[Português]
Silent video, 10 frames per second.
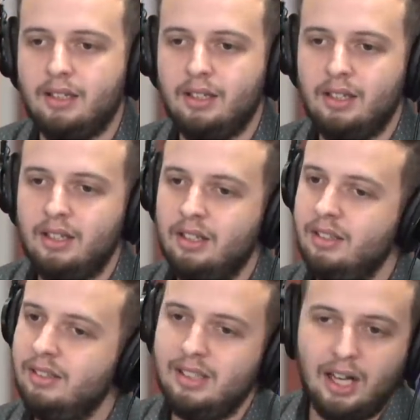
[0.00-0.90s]
É
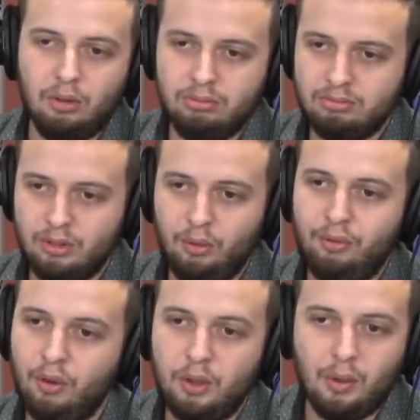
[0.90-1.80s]
isso que Não, não
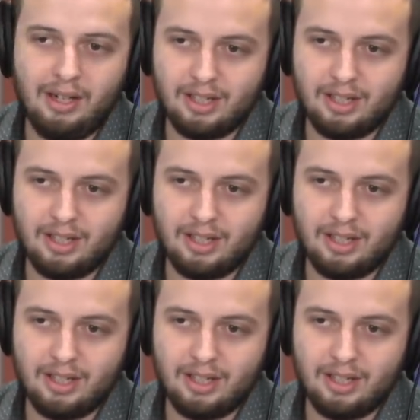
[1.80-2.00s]
foi no